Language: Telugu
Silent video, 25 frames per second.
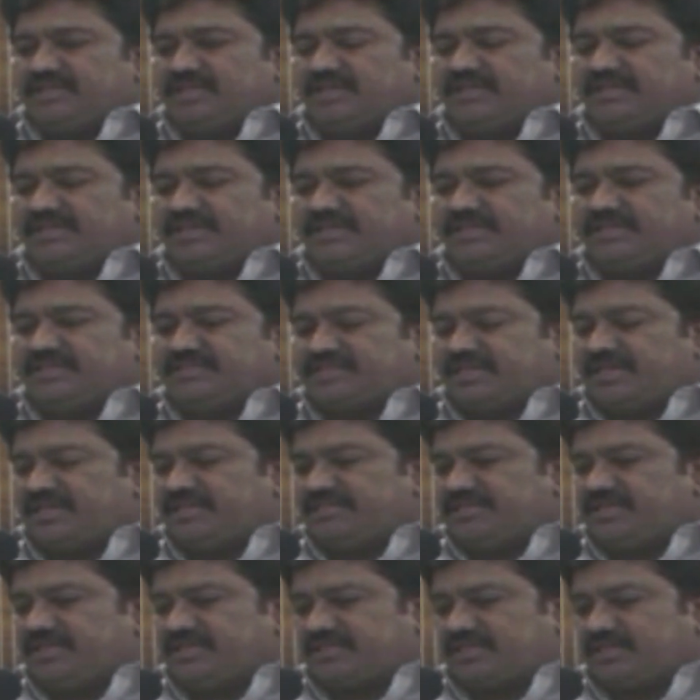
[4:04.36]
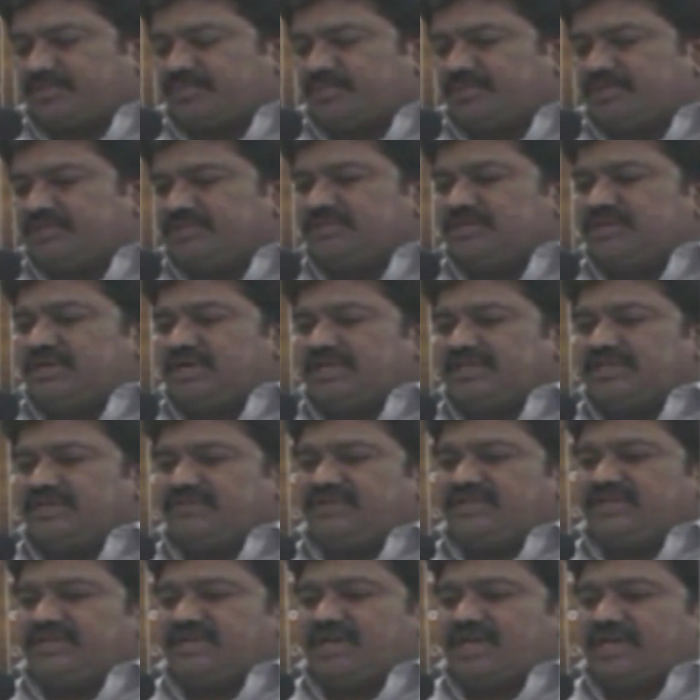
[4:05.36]
దానికి డిస్కరేజ్ చేస్తాం
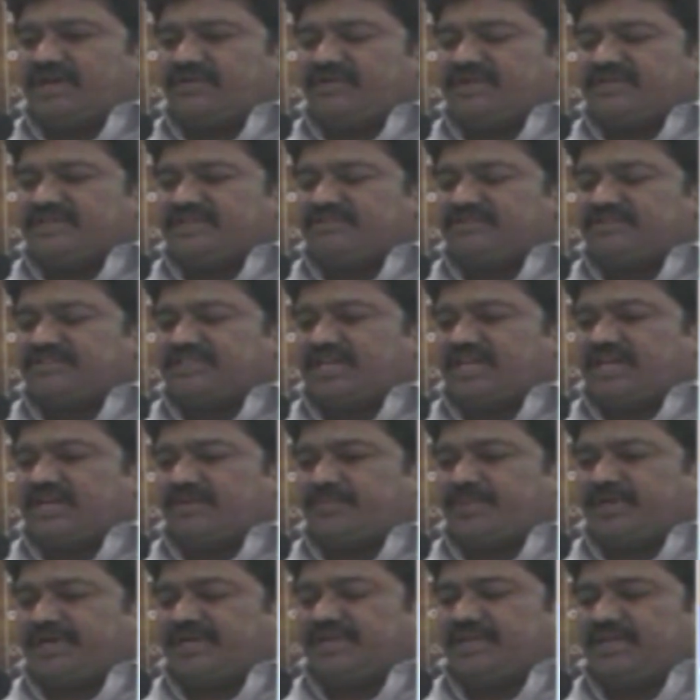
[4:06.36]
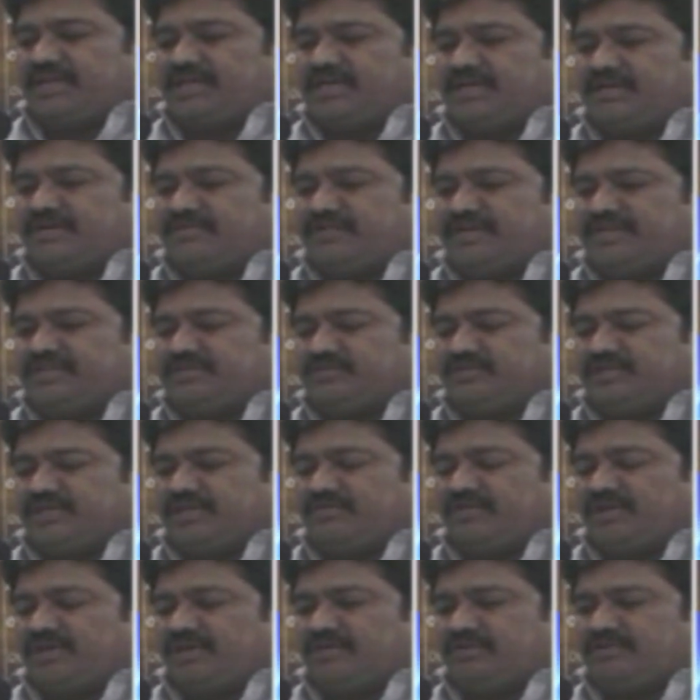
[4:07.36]
అదేవిధంగా అరవై సంవత్సరాల పైన వయసు
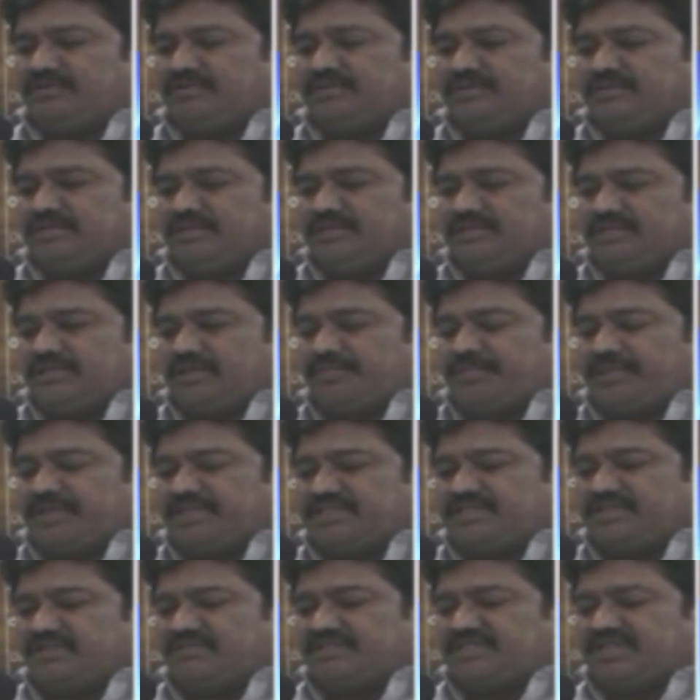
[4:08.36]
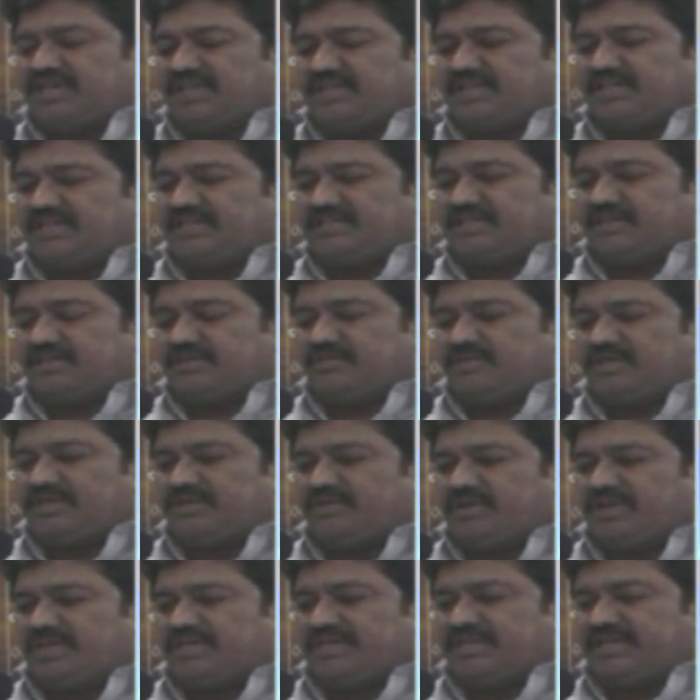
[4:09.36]
ఉండేవాళ్ళు పది సంవత్సరాల కంటే తక్కువ
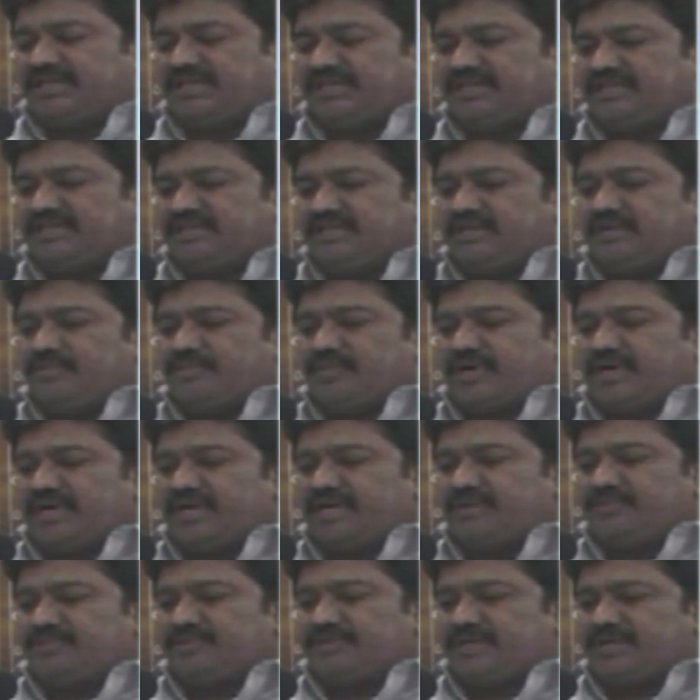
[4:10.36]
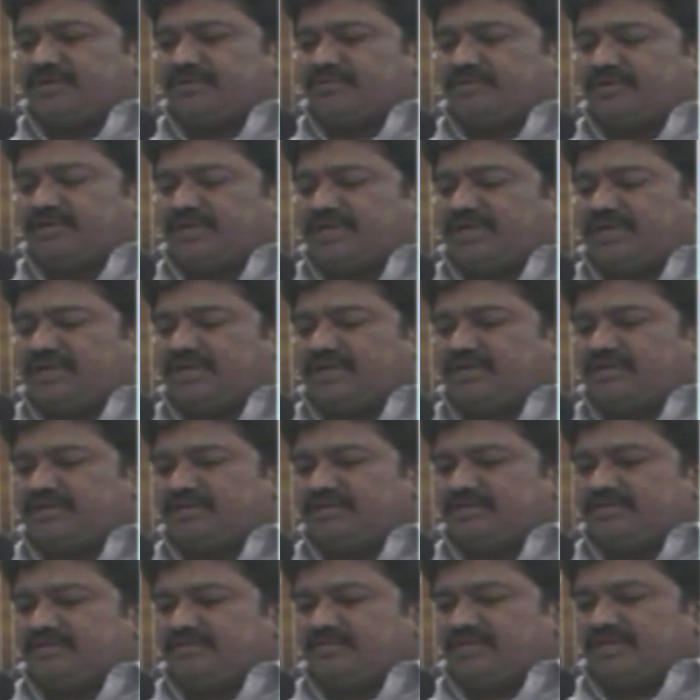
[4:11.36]
ఉండేవాళ్ళని ప్రయాణం చేయకుండా
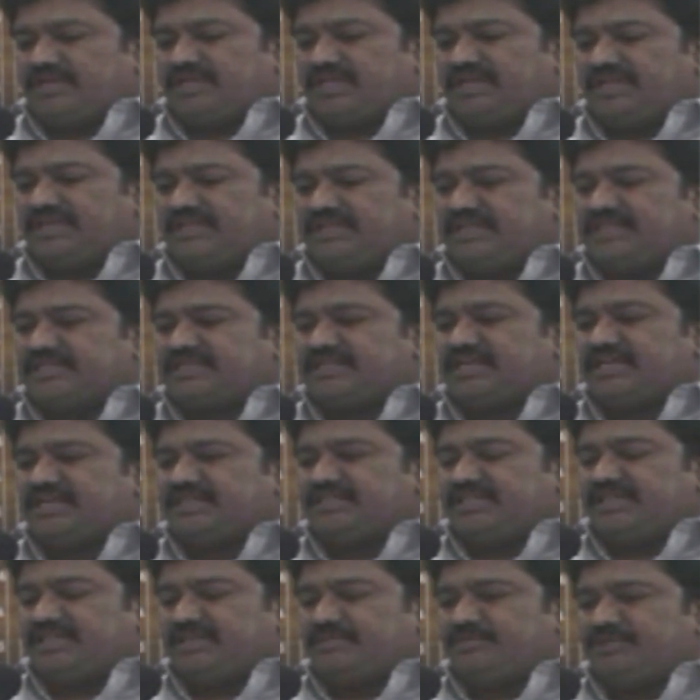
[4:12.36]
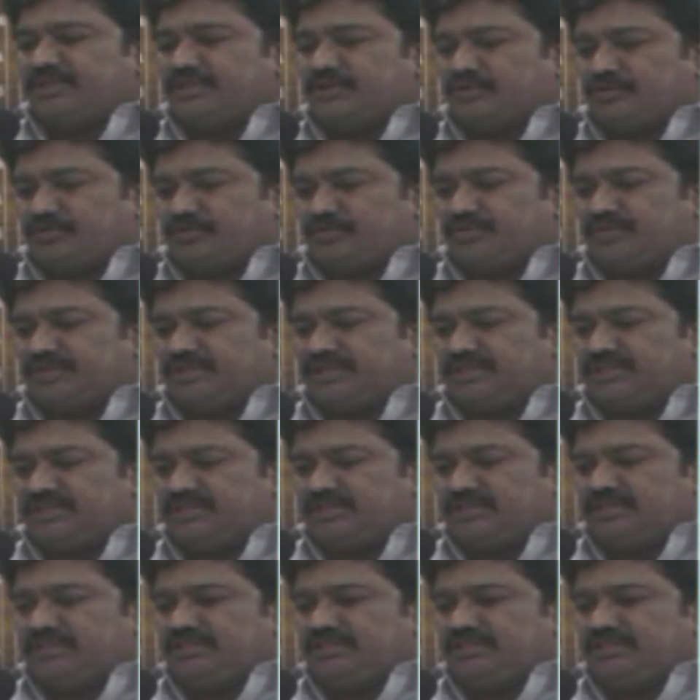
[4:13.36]
ఉండేదానికి డిస్కరేజ్ చేయడం జరుగుతుంది